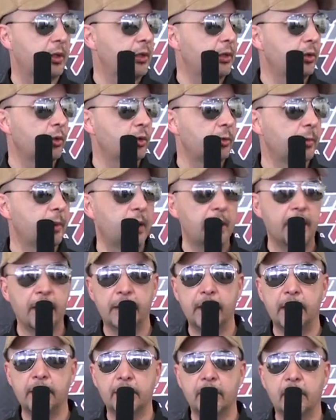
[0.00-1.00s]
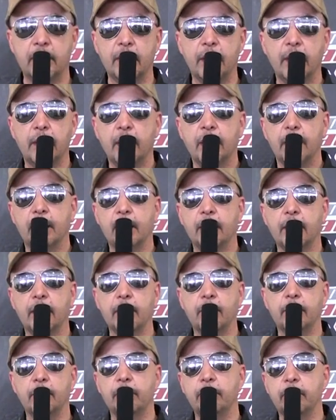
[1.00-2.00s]
di Roma e ad altri
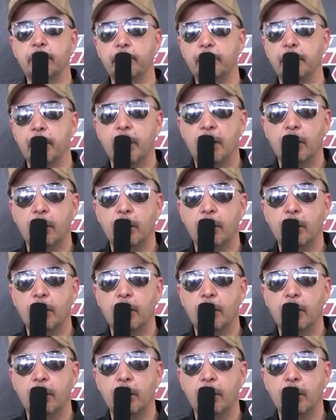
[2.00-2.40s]
ehm,